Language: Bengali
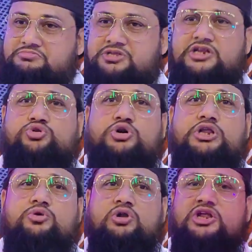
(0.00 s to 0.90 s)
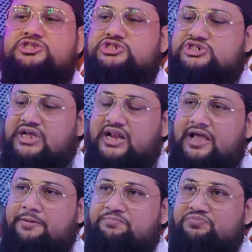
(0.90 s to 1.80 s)
তিনি তৈরি করলেন ছেলে
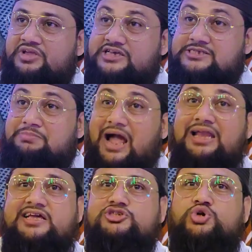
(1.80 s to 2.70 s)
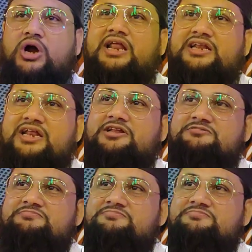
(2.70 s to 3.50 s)
ইসমাইলকে জোগাড়ে নিলেন